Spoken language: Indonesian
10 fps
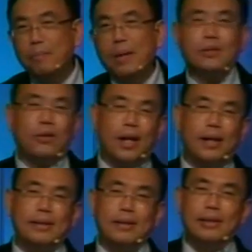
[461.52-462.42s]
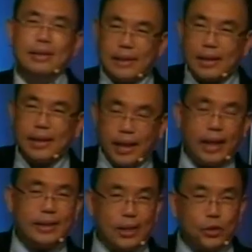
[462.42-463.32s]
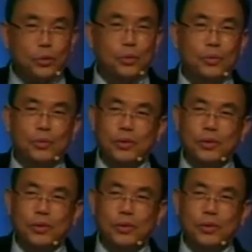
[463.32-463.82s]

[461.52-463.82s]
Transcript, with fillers: mereka wisuda sarjana S1